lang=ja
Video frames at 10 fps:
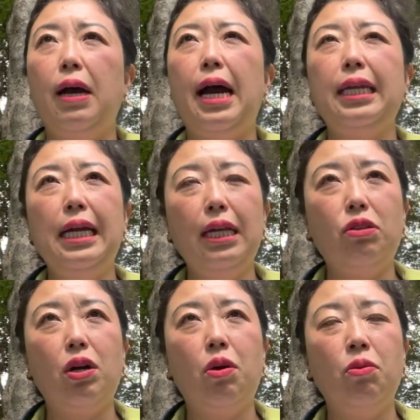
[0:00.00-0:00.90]
まあ、ありが
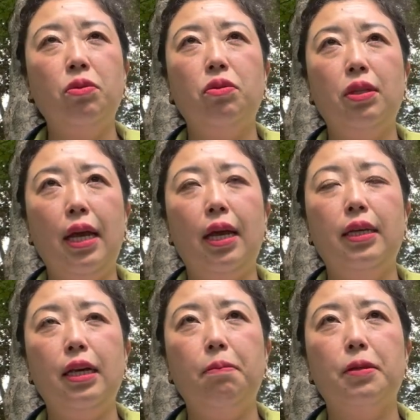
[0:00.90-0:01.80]
とうは本当
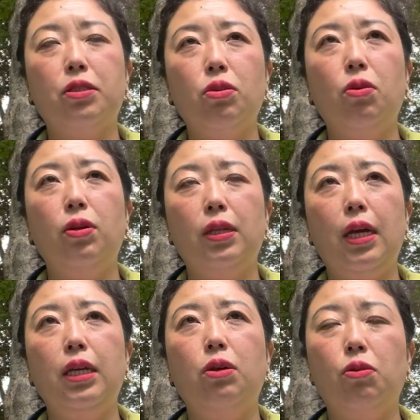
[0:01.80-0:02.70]
ね、やっぱすごい
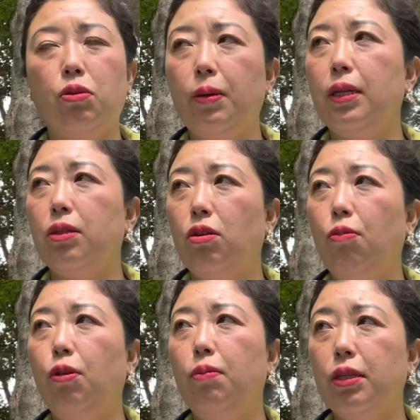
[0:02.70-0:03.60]
ね、いい言葉だと
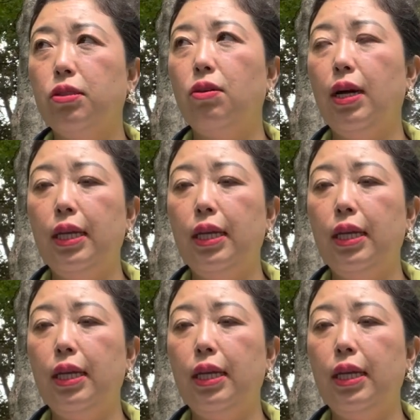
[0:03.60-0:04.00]
思いますよ。